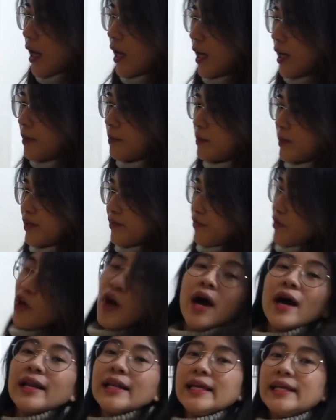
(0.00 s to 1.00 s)
um, di video
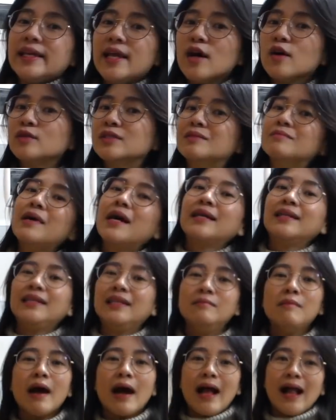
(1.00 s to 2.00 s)
kali ini aku sama
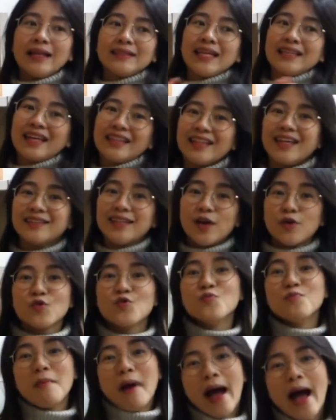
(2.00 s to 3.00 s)
Adeline bakal tata-tata
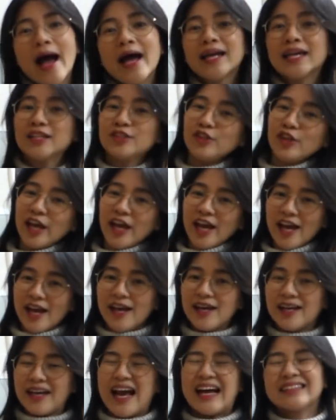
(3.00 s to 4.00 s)
rumah gitu
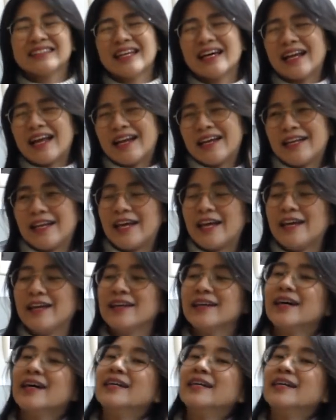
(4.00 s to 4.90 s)
ya kasarannya